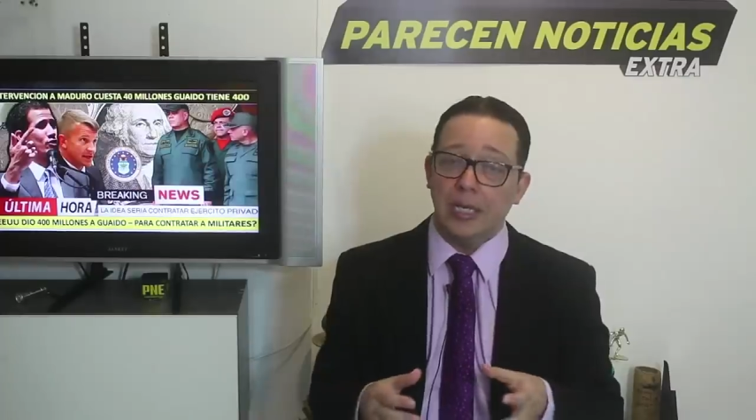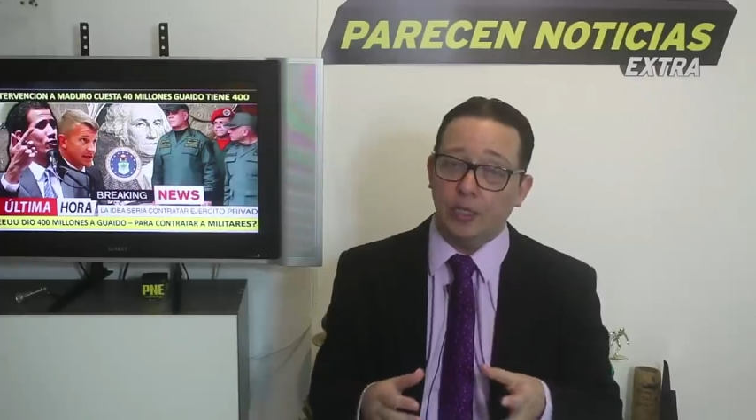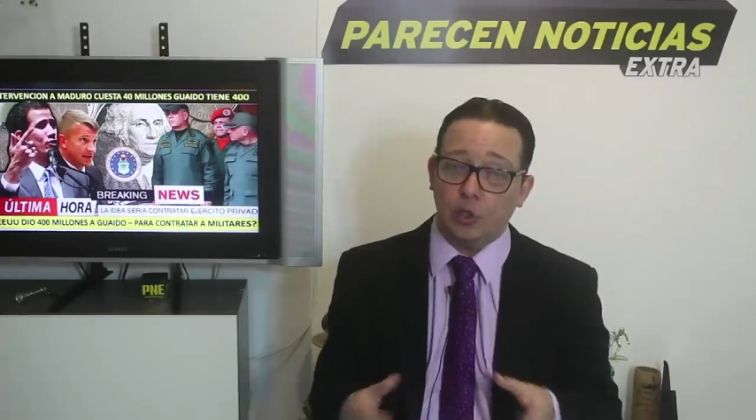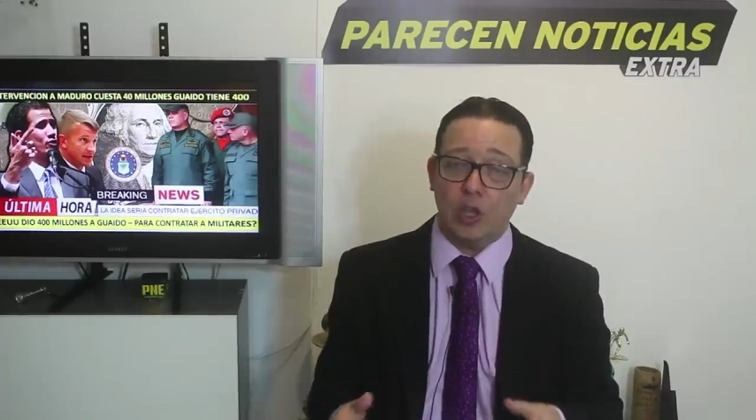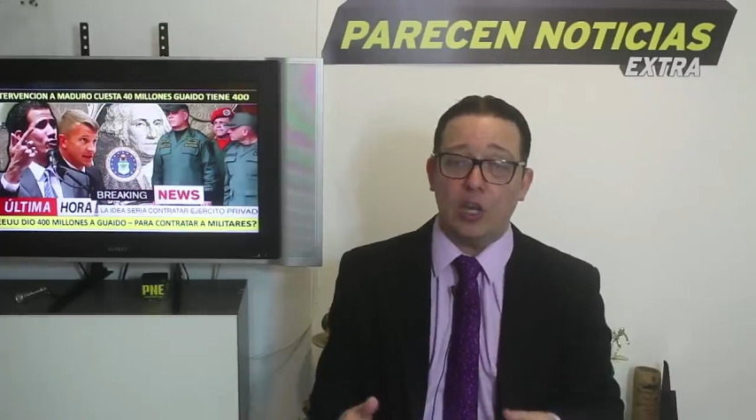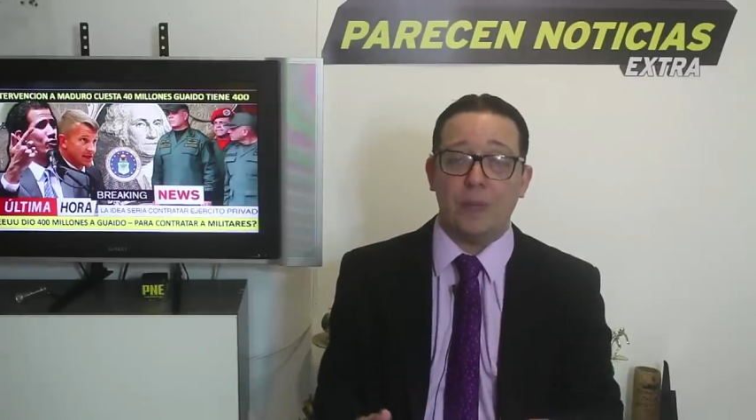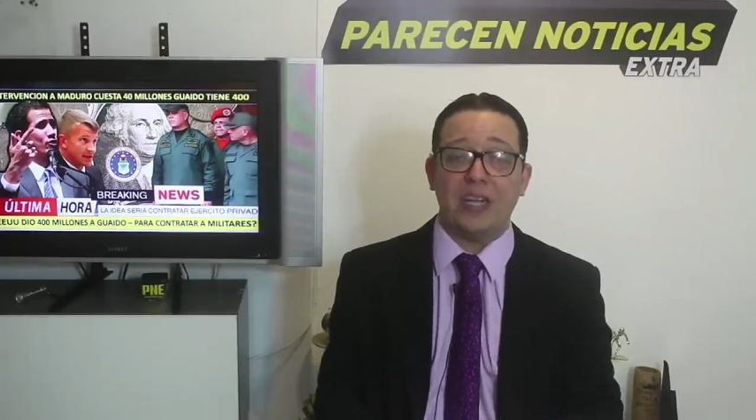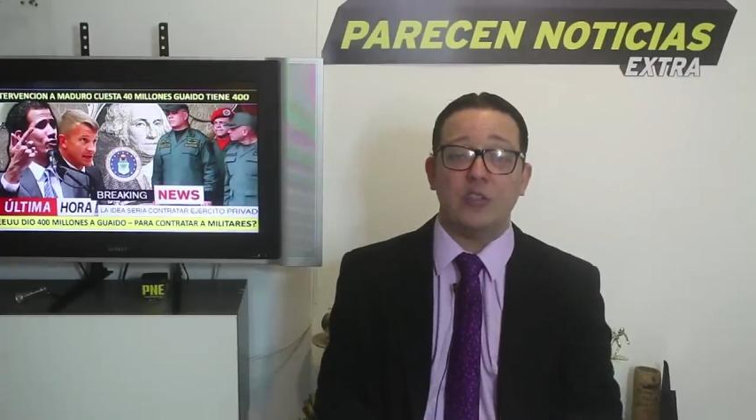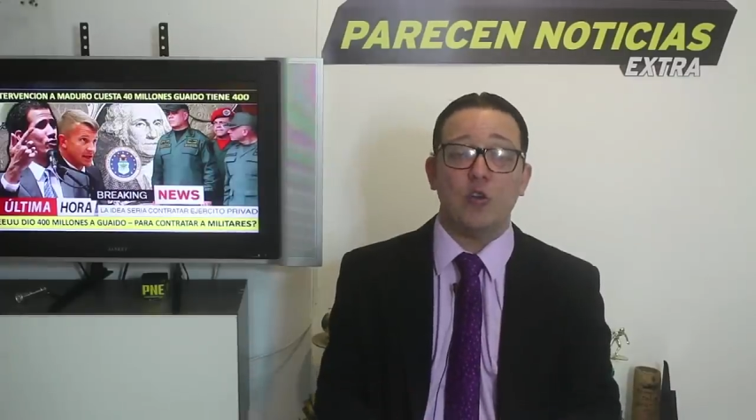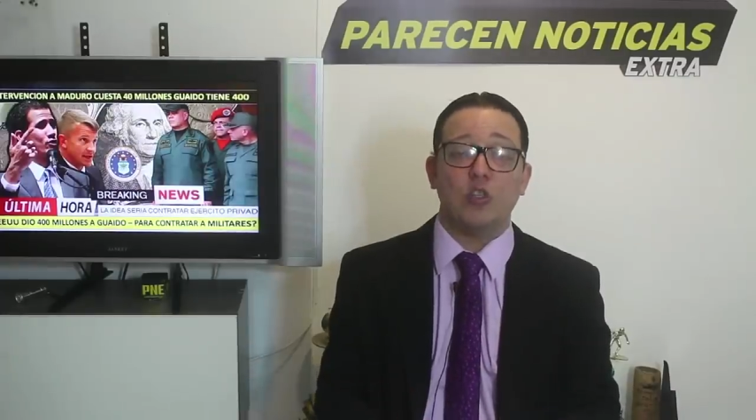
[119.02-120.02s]
Y toda la
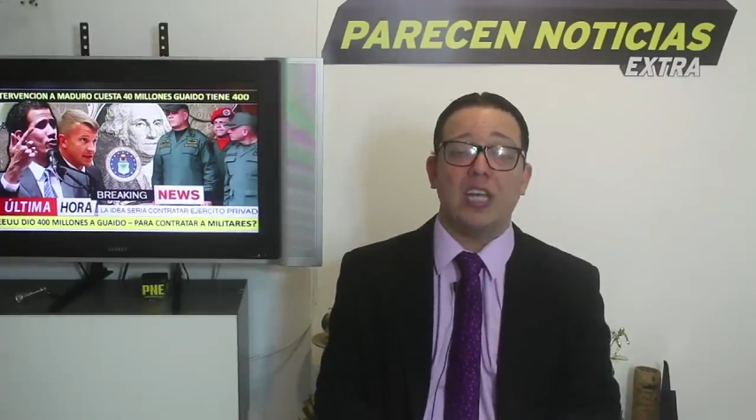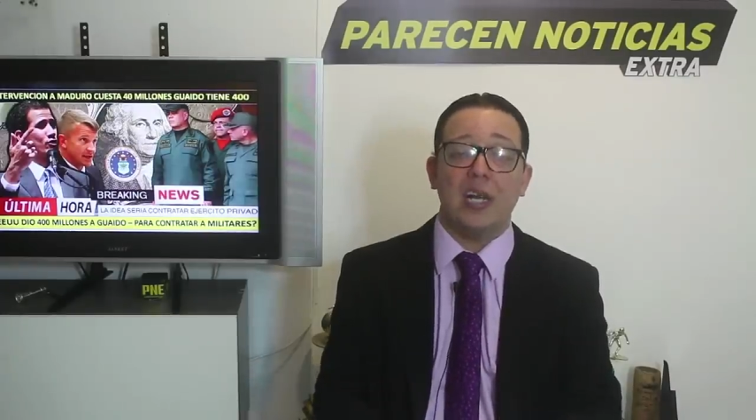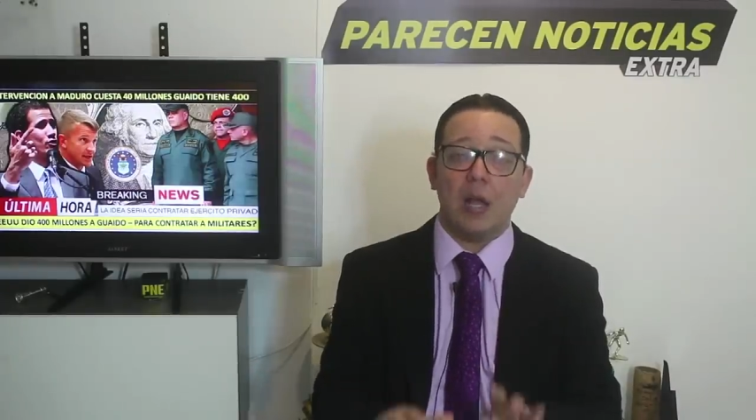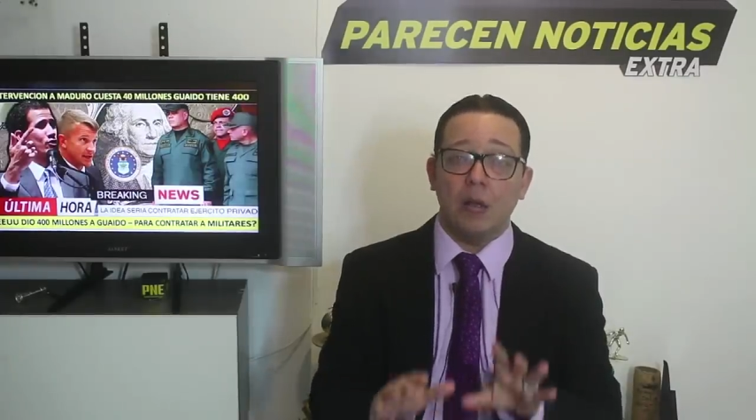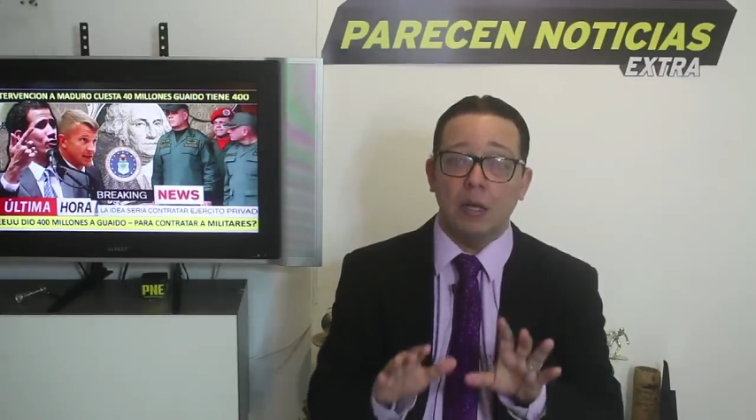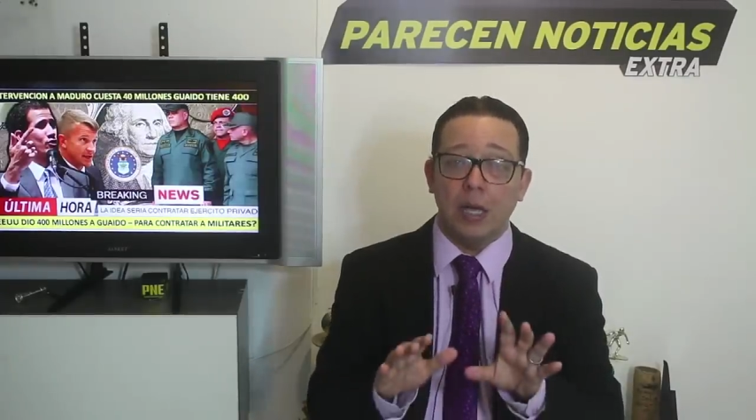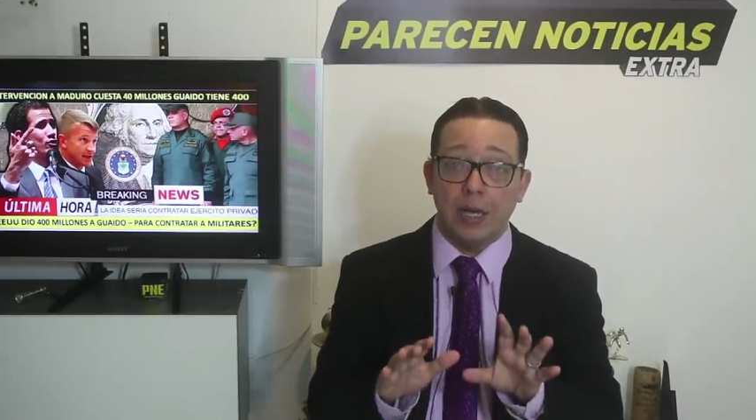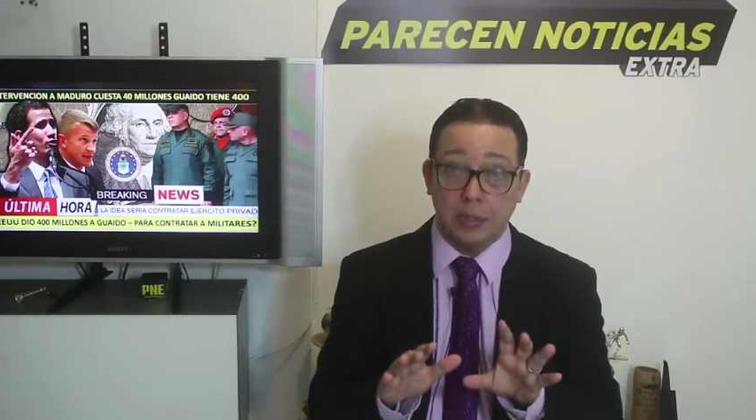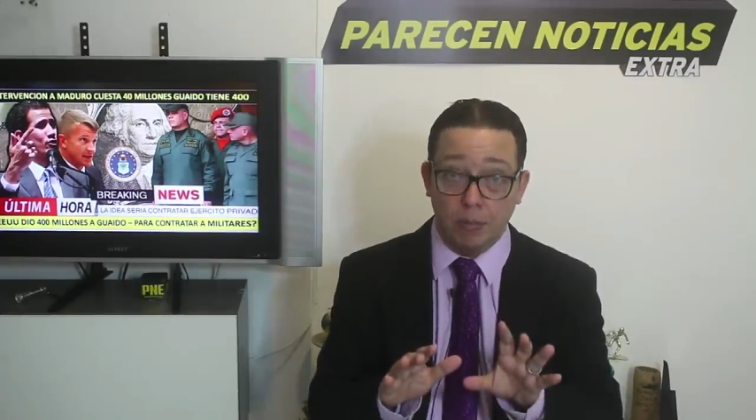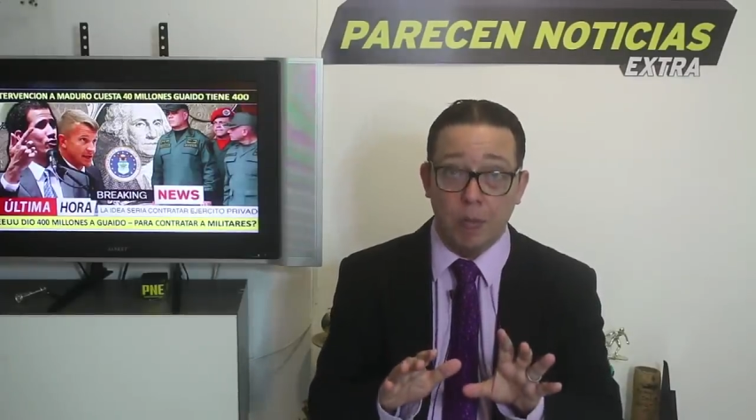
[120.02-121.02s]
operación costaría, en ese